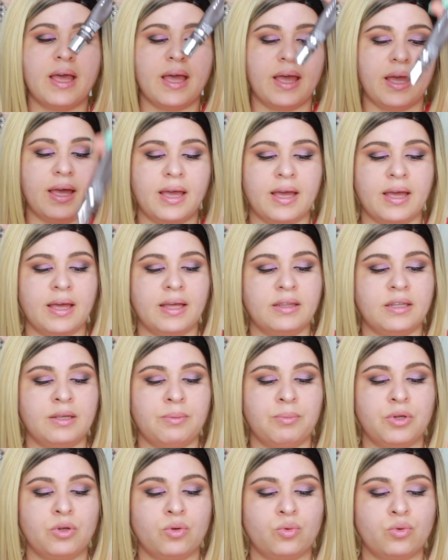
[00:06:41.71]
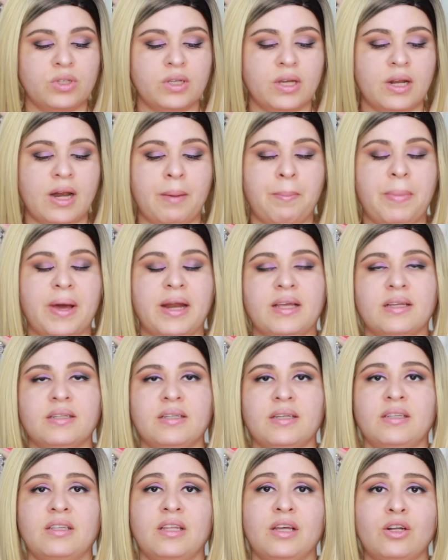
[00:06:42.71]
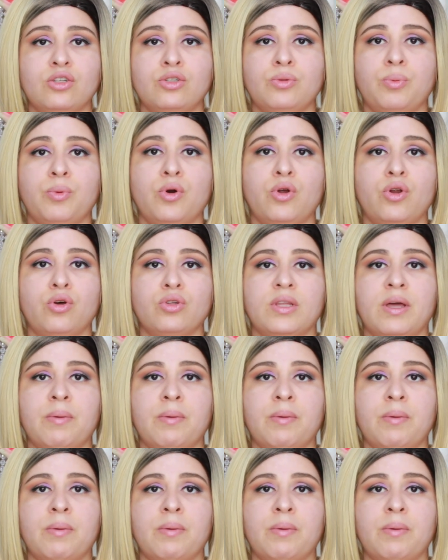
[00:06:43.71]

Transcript: eh, disminuye la apariencia de los poros.